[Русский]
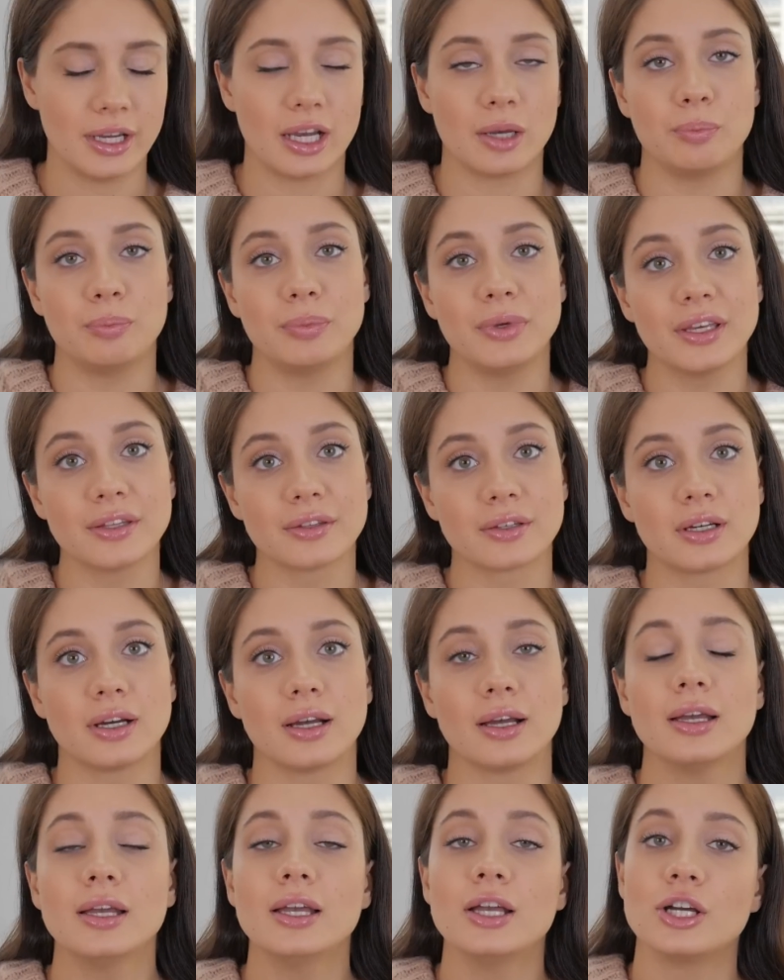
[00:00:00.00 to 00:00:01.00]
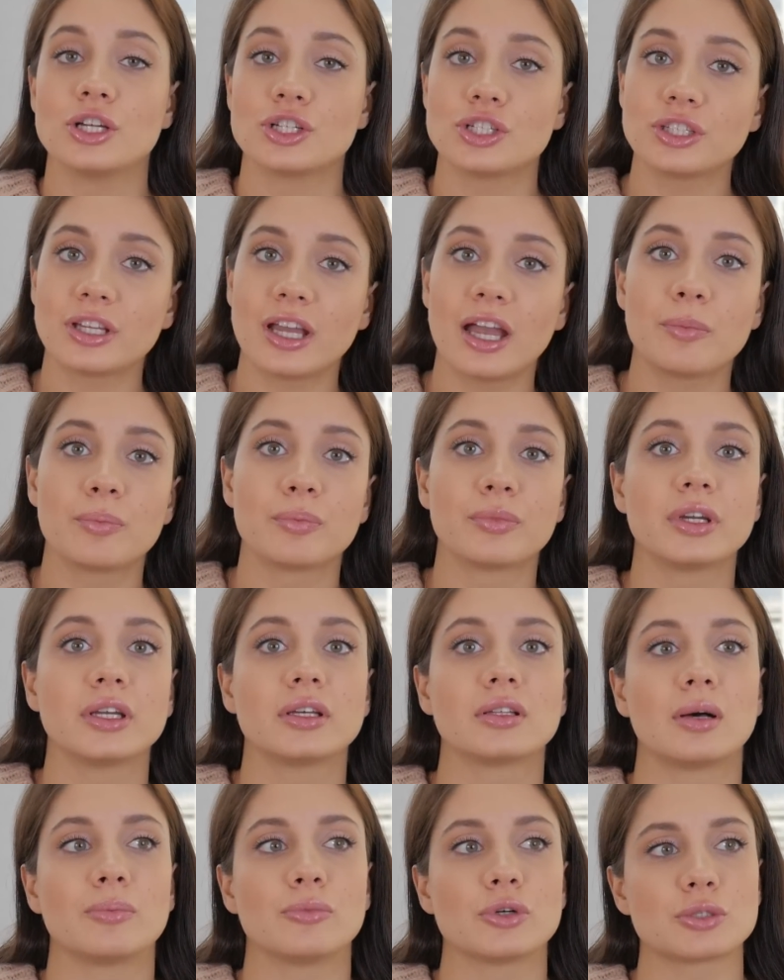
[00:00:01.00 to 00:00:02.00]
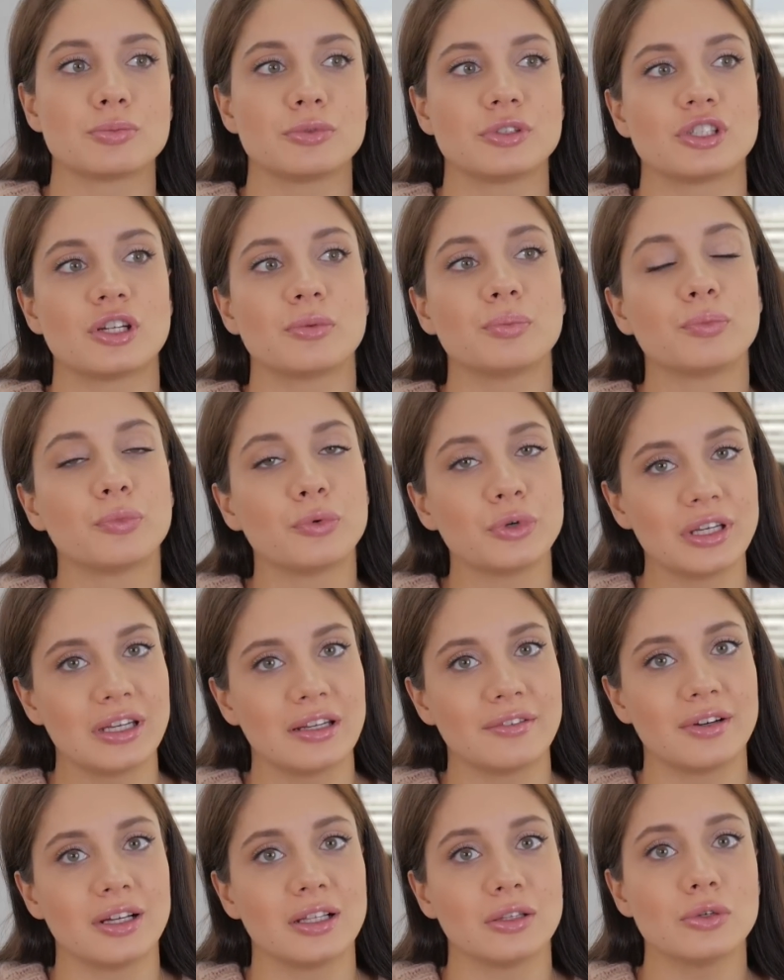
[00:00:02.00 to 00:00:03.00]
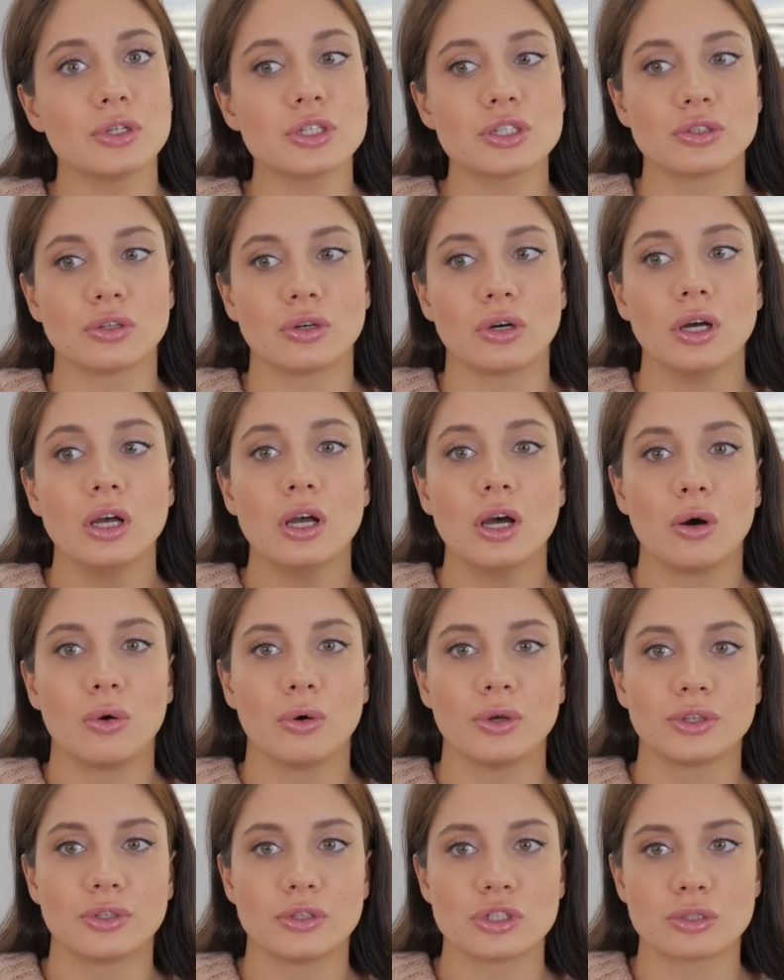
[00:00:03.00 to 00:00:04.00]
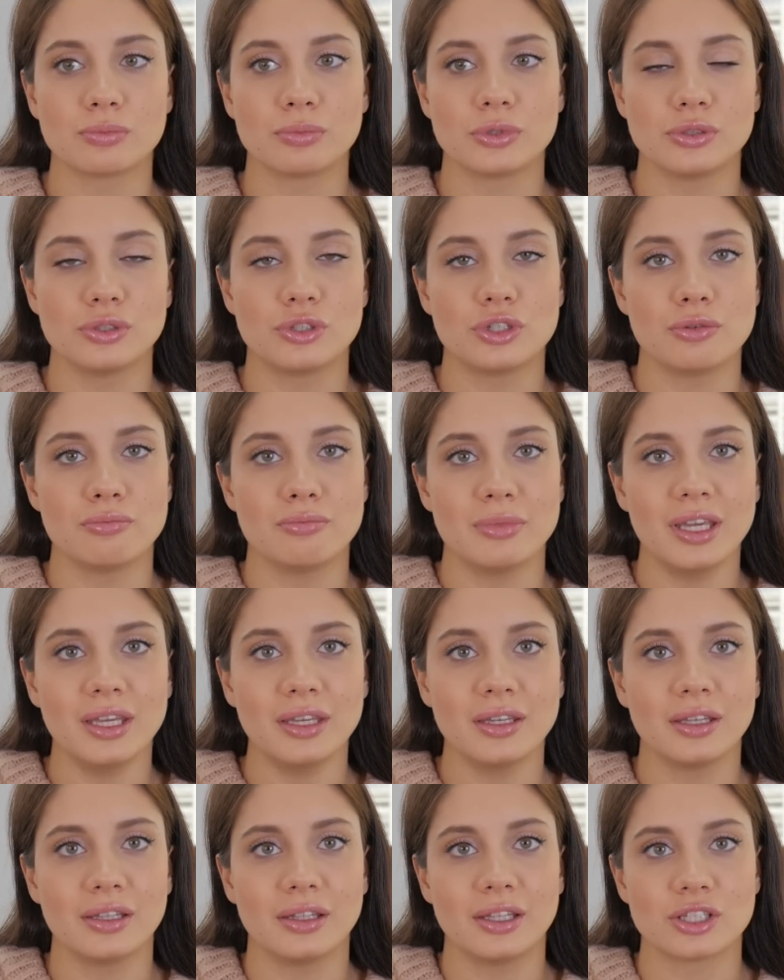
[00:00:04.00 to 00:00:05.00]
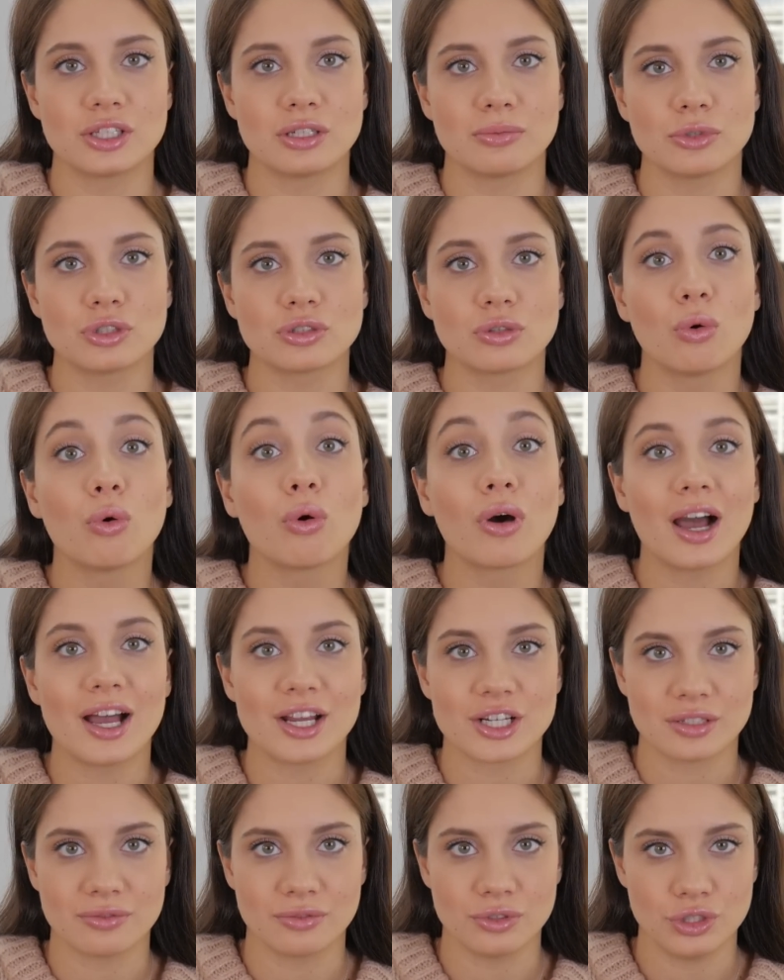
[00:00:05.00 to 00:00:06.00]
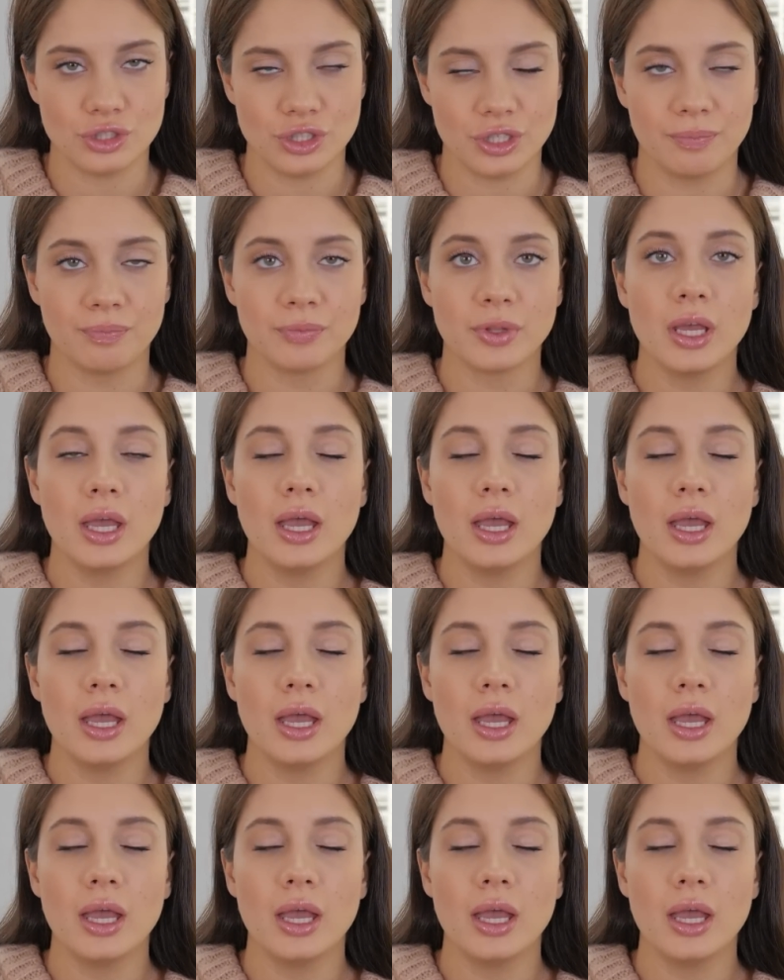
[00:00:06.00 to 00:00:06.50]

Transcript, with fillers: как пенка, жидкое мыло, может быть шампунь для волос, но он должен быть очень мягкий и даже немножко ухаживающий.